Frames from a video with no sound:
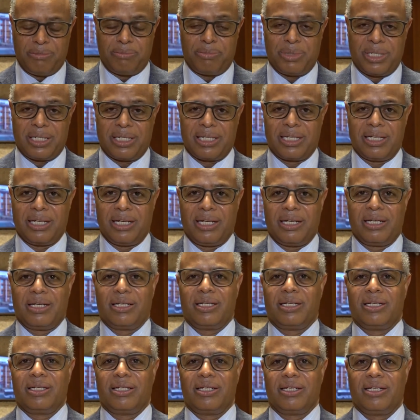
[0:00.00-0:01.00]

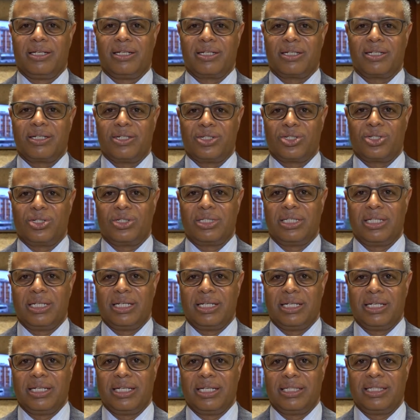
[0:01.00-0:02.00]
perché il rischio
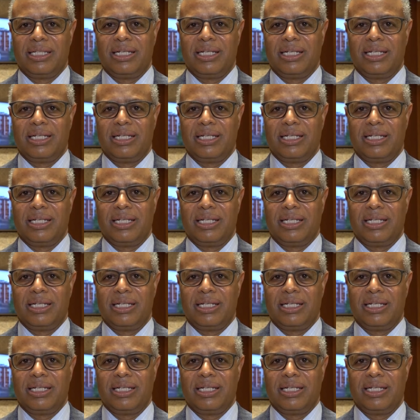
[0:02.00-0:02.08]
del,